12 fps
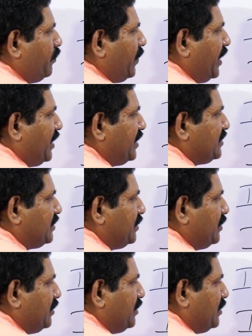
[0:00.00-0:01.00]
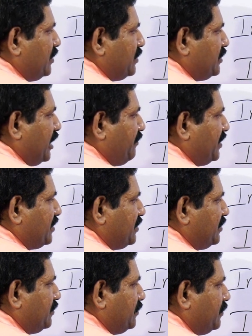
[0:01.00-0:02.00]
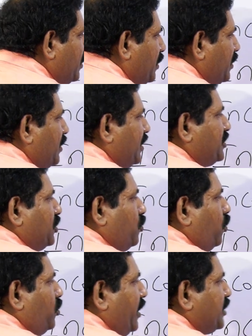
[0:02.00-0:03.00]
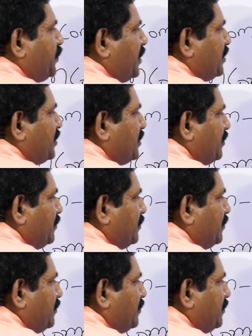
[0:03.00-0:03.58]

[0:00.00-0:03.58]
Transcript: మైనస్ సేవింగ్స్ ఈజ్ ఈక్వల్ టు ఎక్స్పెన్స్